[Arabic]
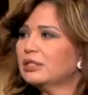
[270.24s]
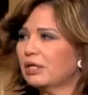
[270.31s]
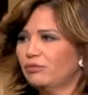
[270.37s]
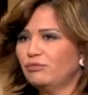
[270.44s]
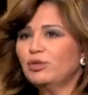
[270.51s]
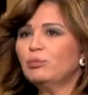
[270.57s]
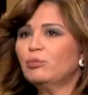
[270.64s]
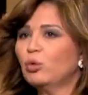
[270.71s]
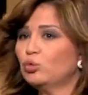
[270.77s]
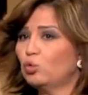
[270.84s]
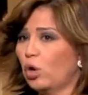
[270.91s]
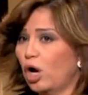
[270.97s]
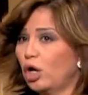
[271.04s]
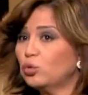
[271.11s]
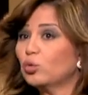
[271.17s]
كان في
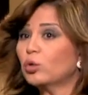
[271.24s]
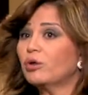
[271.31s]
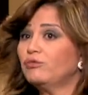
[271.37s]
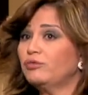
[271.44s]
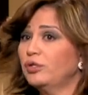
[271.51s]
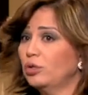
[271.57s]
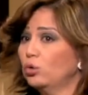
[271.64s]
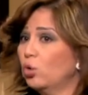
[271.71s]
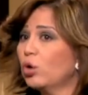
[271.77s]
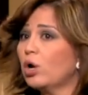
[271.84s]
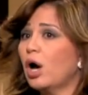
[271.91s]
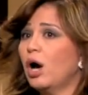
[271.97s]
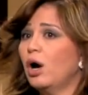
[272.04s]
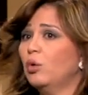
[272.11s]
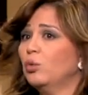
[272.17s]
موضوعات وكان في
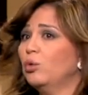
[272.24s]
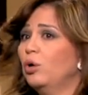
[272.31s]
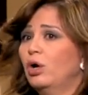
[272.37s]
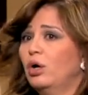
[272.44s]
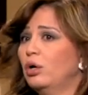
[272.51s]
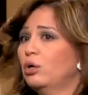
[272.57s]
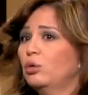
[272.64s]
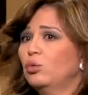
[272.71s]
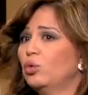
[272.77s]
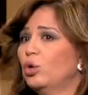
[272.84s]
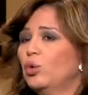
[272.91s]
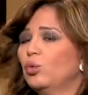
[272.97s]
جرأه و... انا شخصيا لما